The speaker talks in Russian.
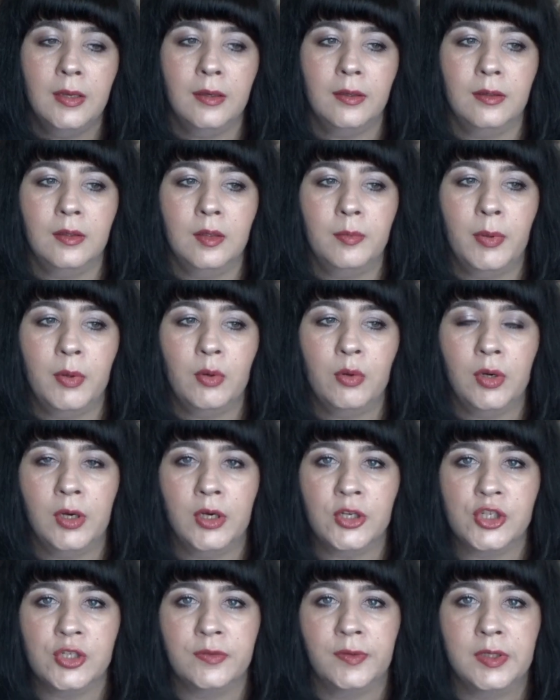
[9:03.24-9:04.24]

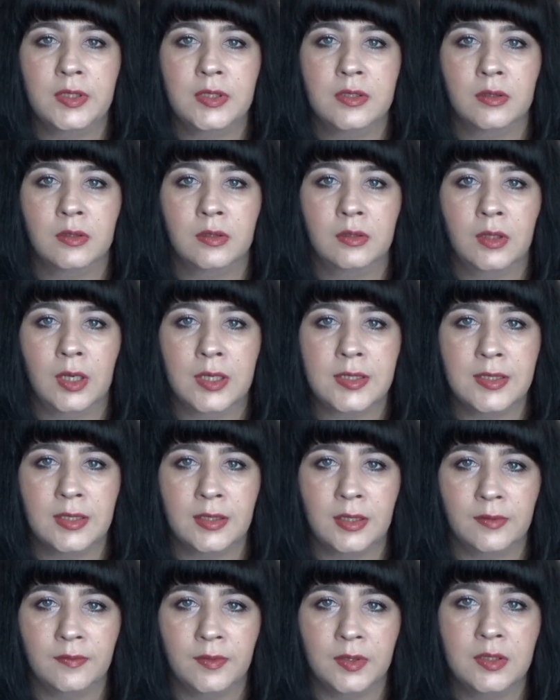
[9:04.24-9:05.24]
поухаживать,
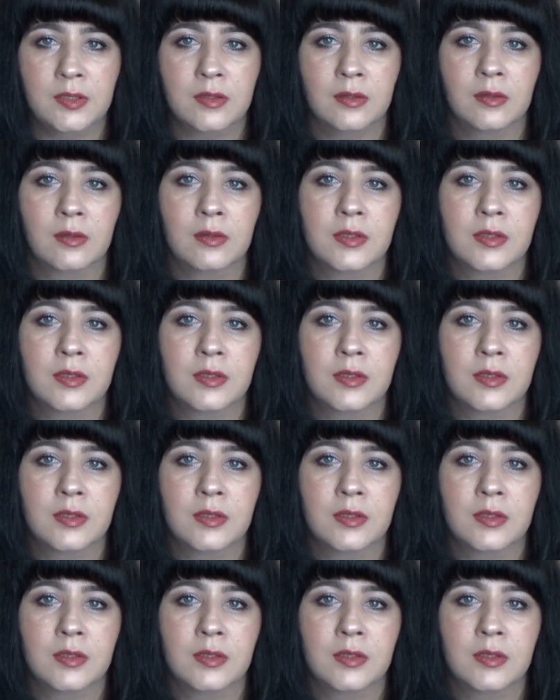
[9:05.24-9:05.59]
оздоровить